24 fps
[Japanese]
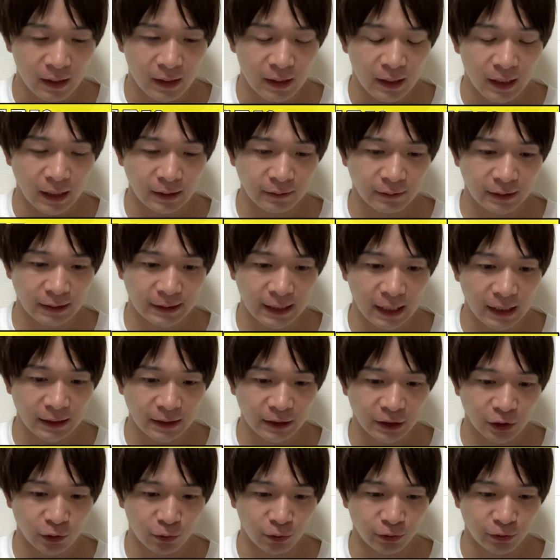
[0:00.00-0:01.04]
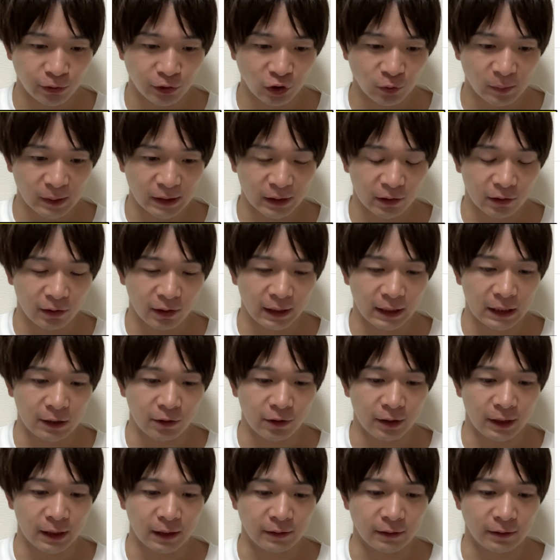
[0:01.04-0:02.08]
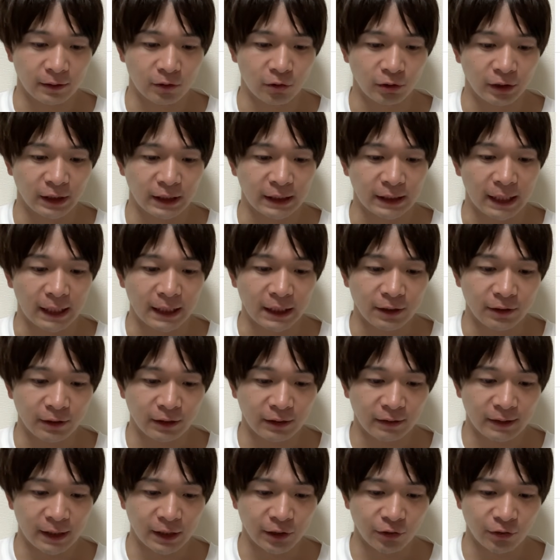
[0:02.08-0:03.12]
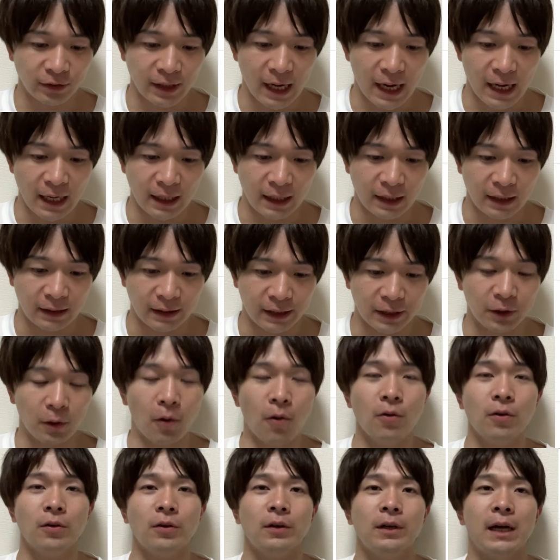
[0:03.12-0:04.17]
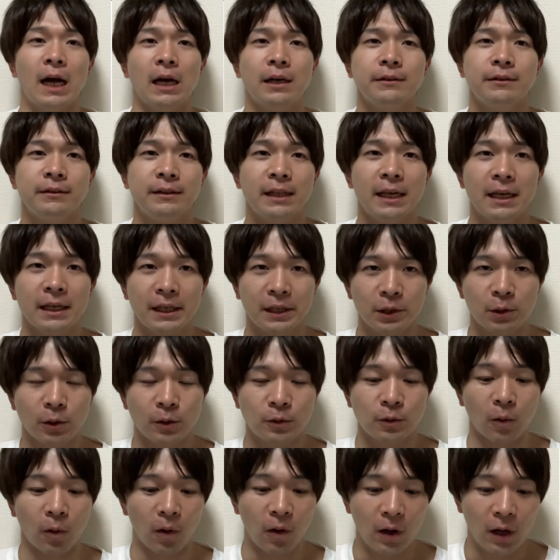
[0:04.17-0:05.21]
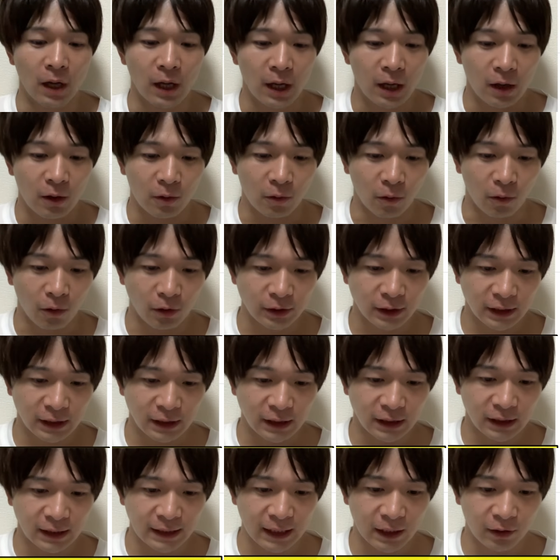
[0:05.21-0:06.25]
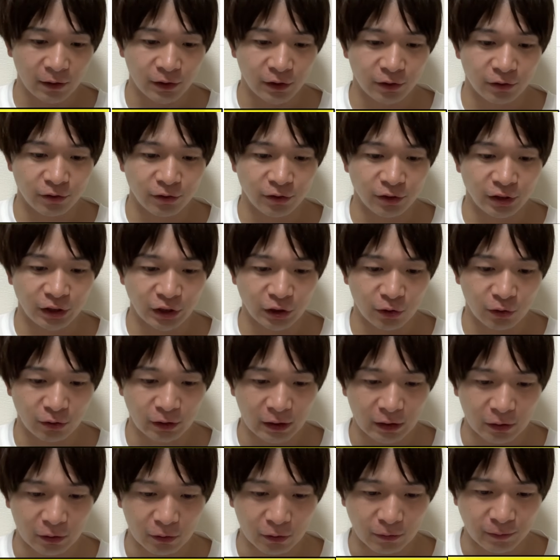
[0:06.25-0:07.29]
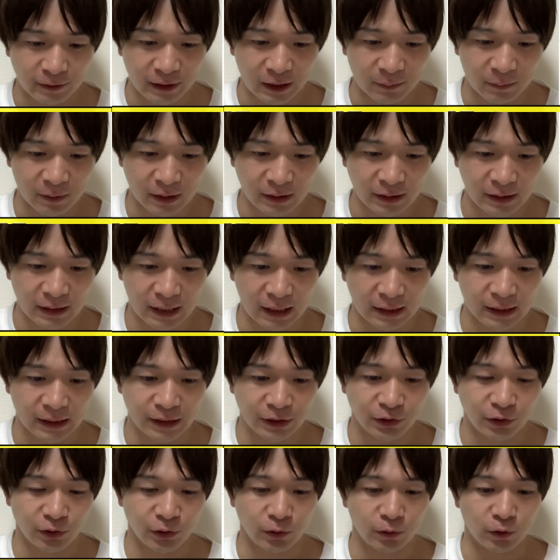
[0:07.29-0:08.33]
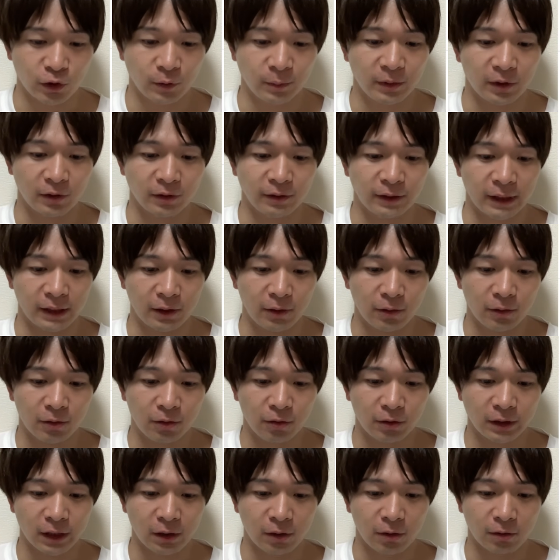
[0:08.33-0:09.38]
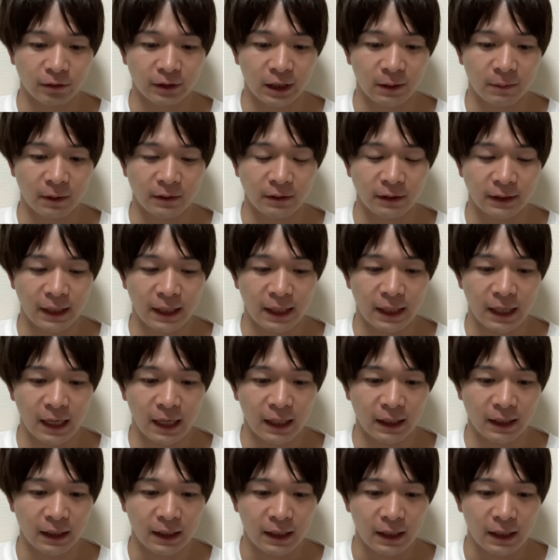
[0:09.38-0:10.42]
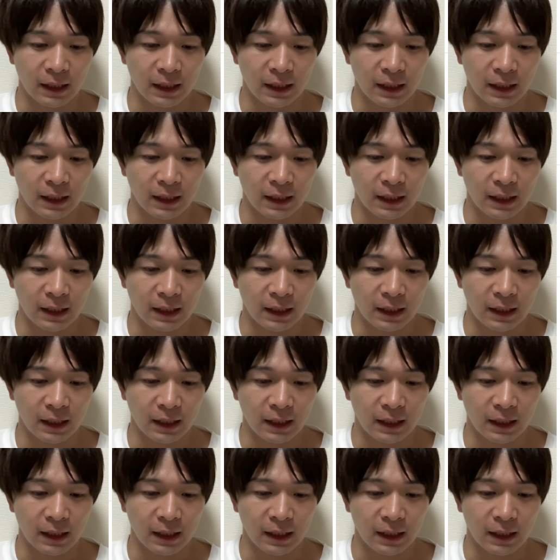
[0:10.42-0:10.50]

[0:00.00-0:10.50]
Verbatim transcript: はい、次、男子50メートル平泳ぎです。こちら、谷口選手が日本学生記録を更新しての優勝でございました。26秒05でございますね。はい。